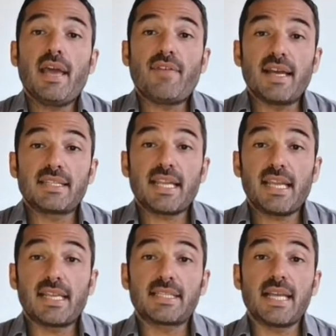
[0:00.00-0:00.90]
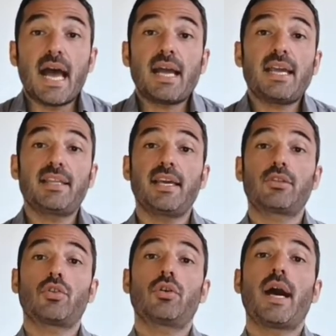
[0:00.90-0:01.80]
e va a inserirsi anche
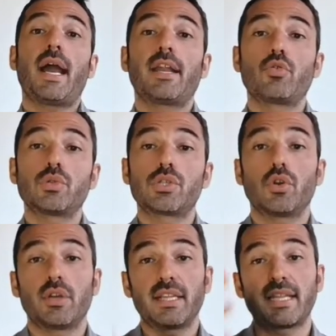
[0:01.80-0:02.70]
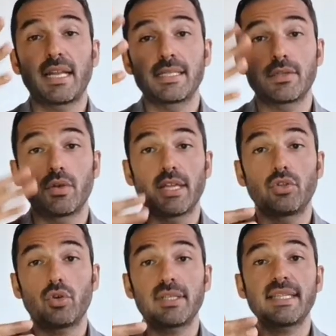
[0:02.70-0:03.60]
dietro alla giunzione tra la zona
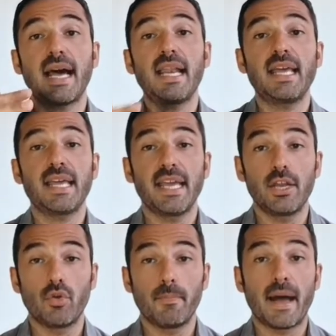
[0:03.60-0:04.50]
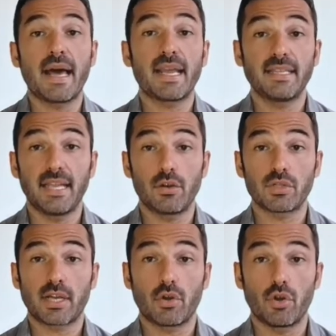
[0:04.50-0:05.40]
dorsale e lombare della
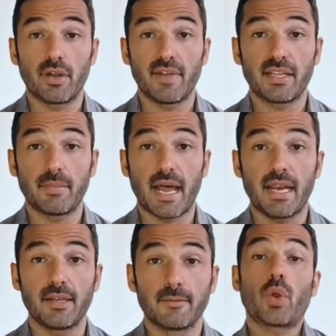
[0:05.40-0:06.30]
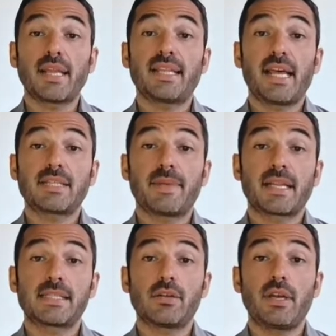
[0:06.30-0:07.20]
nostra colonna vertebrale. Durante la
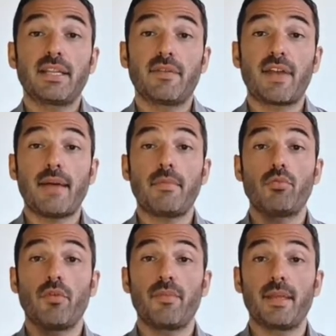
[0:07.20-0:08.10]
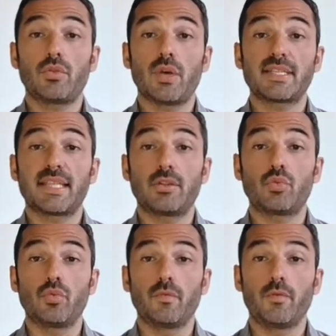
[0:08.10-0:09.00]
respirazione il diaframma ha un movimento a
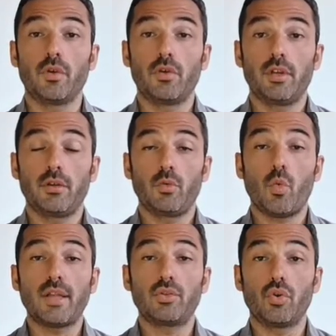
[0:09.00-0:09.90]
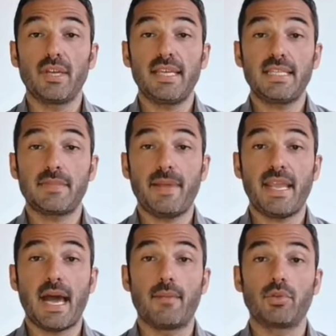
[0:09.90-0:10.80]
stantuffo, quando
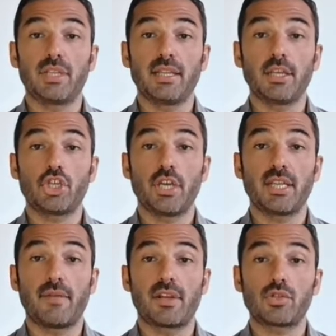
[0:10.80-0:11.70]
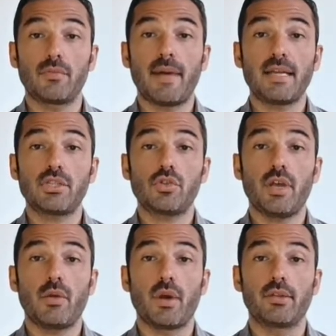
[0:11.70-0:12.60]
inspiriamo tende a scendere verso il
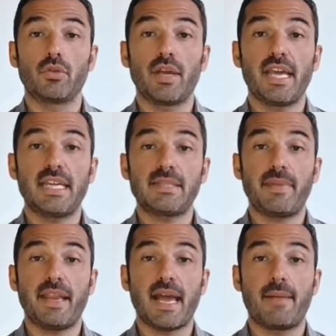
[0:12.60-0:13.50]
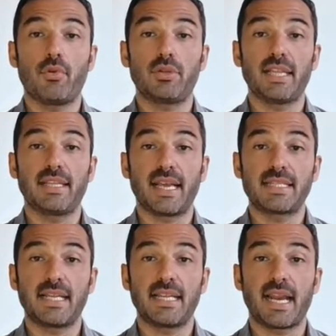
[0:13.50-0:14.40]
basso e quando espiriamo tende a
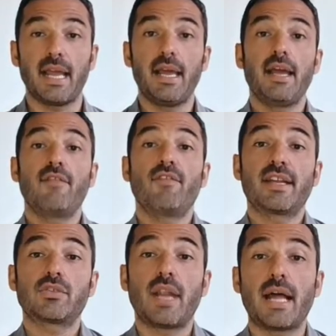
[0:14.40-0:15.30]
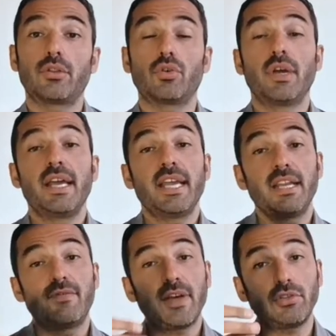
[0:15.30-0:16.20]
risalire verso l'alto.
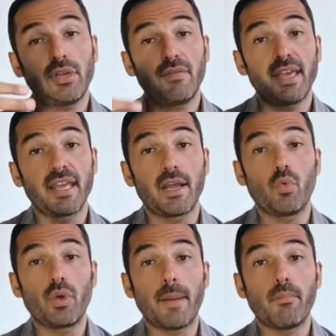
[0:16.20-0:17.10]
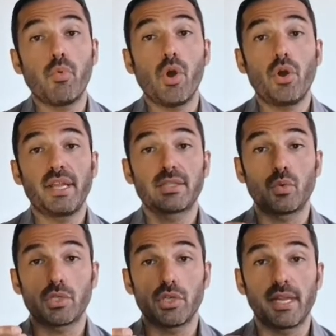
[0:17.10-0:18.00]
Il fatto di avere una buona
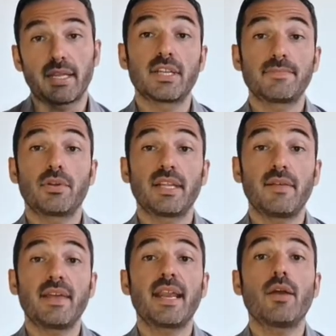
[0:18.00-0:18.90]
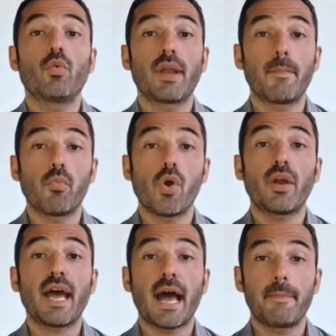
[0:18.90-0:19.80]
escursione corrisponde ad avere una
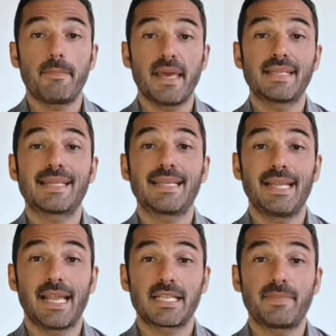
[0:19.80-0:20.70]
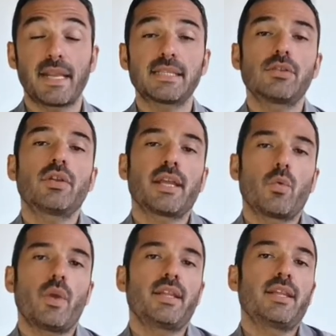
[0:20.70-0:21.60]
buona ampiezza della respirazione e
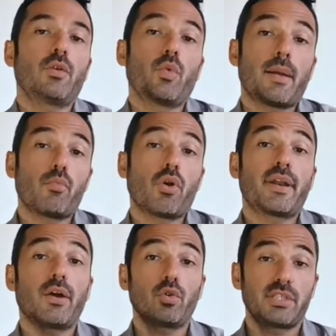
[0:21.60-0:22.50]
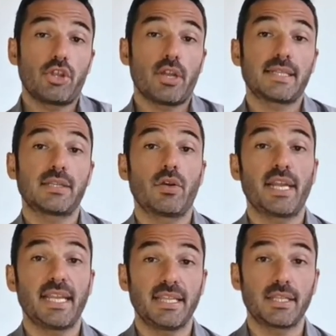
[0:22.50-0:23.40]
quindi una buona
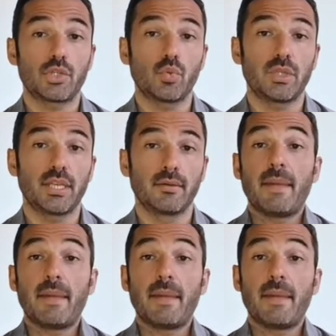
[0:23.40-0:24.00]
ossigenazione dei tessuti.